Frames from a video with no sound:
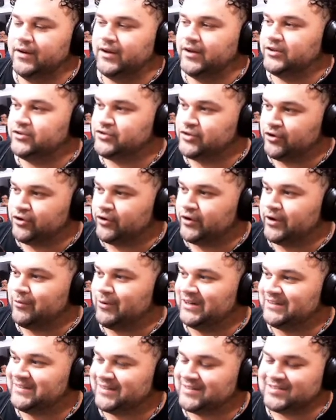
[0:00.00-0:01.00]
Yo creo que
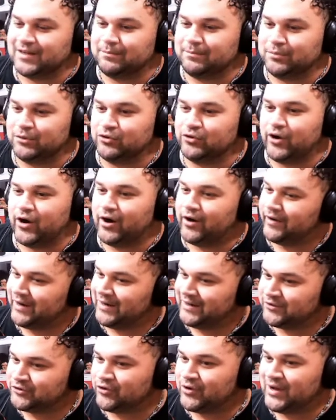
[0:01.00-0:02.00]
Baltasar Bruno ahora
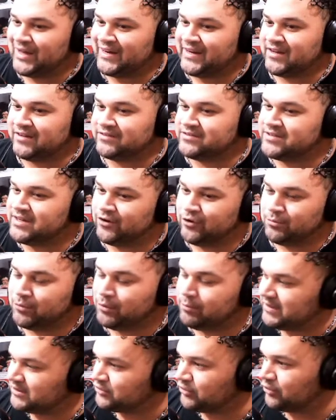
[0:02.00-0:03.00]
le tocaría, ya lo hemos
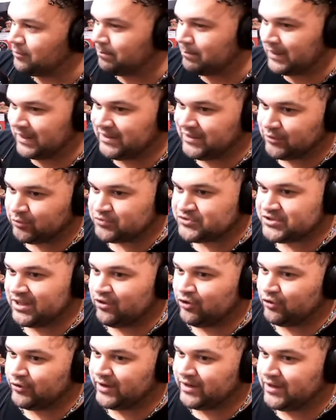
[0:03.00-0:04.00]
visto con un par de
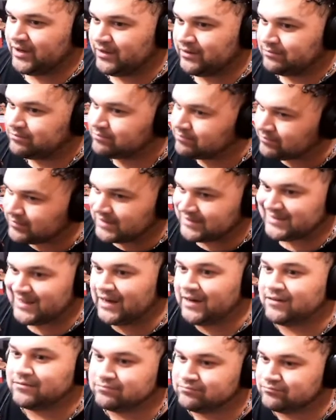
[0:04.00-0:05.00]
luchadores que
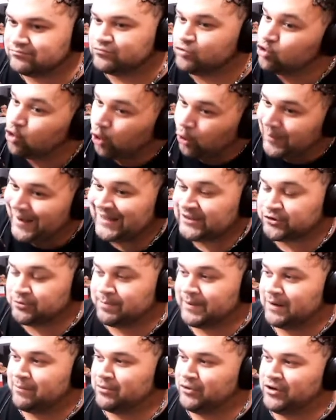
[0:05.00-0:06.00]
están novatos,
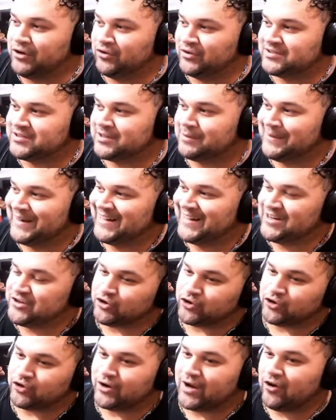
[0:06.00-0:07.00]
para ponerlo de esa manera. Yo
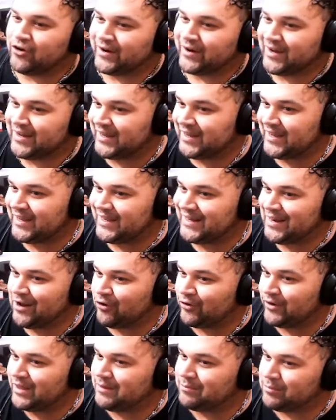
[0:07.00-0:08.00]
creo que ahora es la
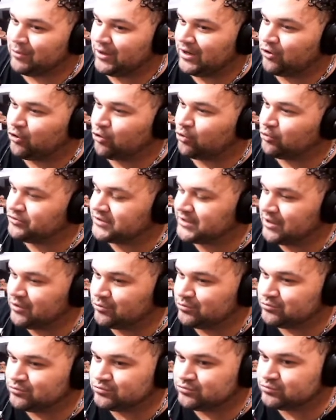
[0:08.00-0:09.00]
hora de ponerlo contra
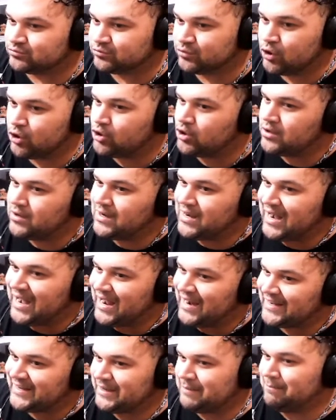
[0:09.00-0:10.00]
un
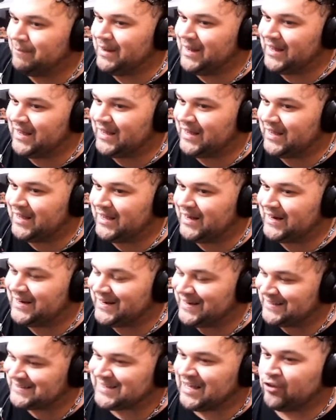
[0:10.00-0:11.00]
alguien más
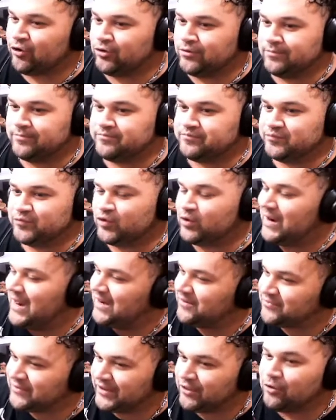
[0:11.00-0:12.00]
retador. Un
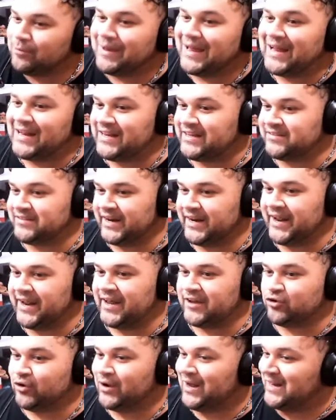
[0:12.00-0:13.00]
Alfredo Melies, diría
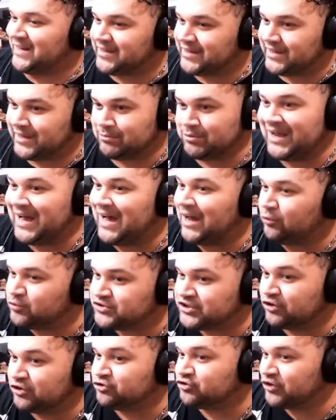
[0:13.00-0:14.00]
yo, alguien que pues, ha
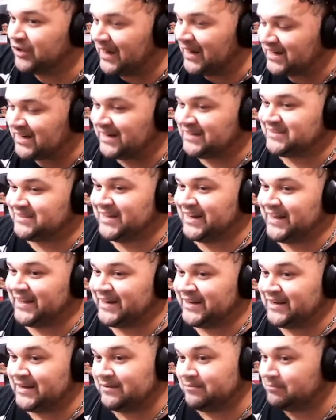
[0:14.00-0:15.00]
luchado todas las
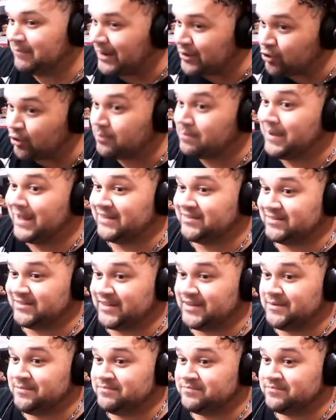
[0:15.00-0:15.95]
carteleras mayormente